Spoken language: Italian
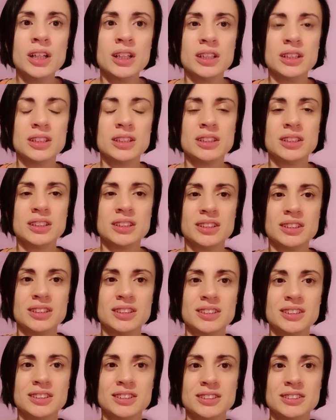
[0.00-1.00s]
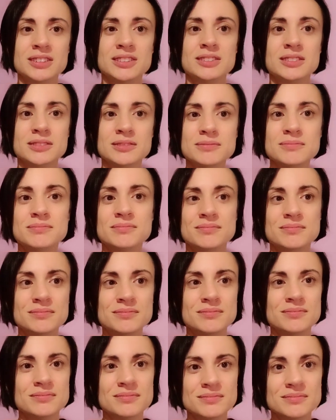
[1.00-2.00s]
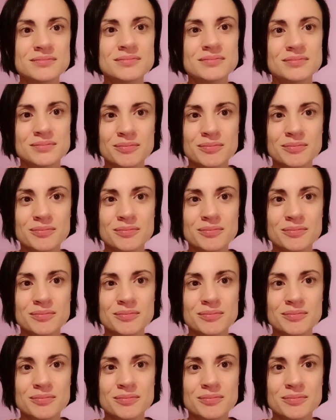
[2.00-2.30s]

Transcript: Eh,